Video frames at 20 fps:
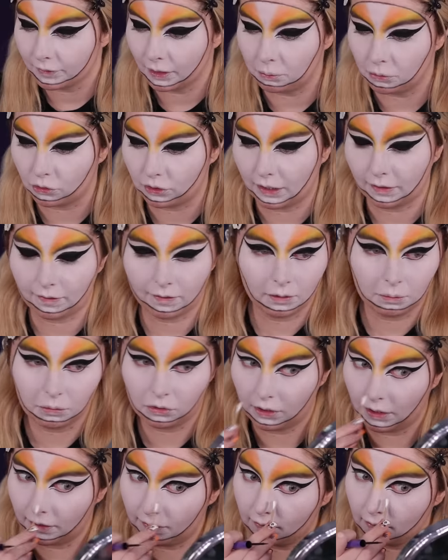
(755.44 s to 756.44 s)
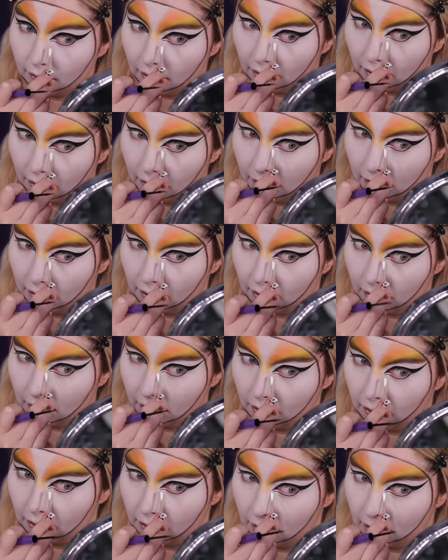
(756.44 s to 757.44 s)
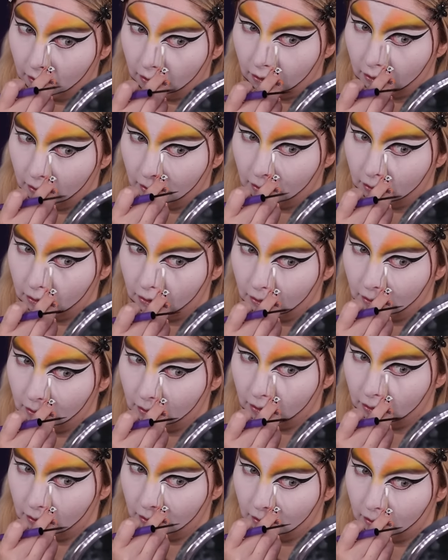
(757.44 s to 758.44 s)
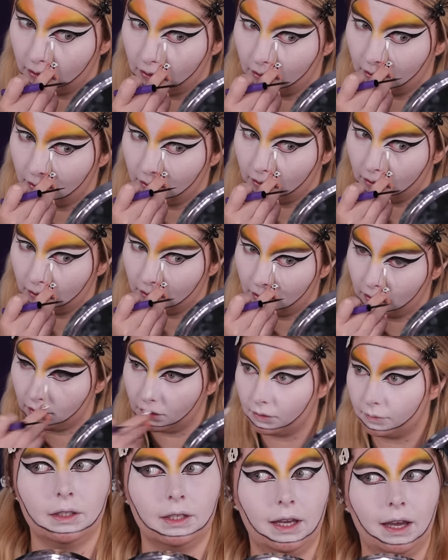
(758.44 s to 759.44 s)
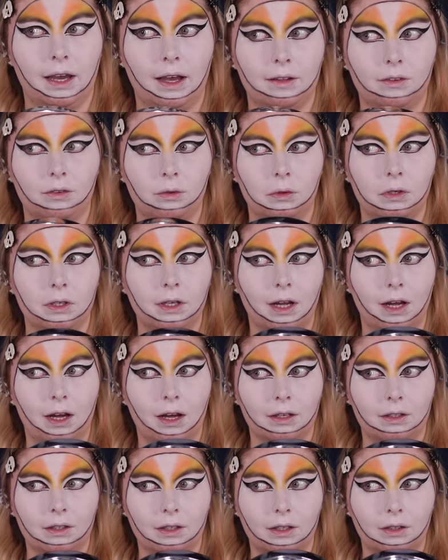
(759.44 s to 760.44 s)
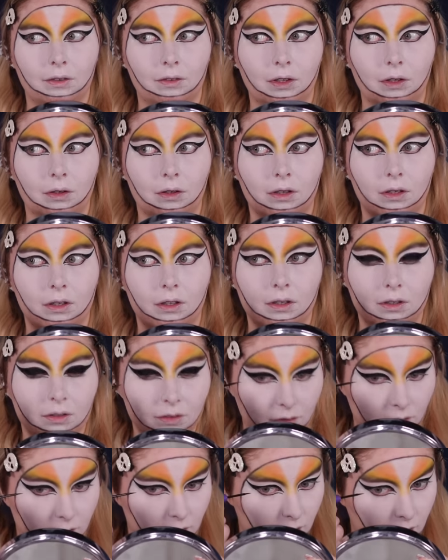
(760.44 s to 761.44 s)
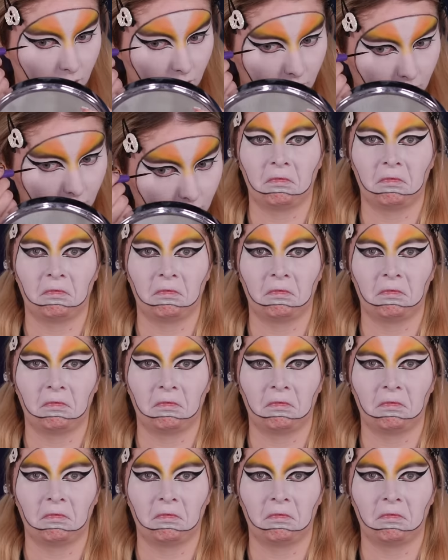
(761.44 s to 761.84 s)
Ich muss kratzen, ich muss kratzen. Ah, ah, ah, ah, ah, ah, ah, ah. Ja, so in der Art irgendwie, oder? Ah.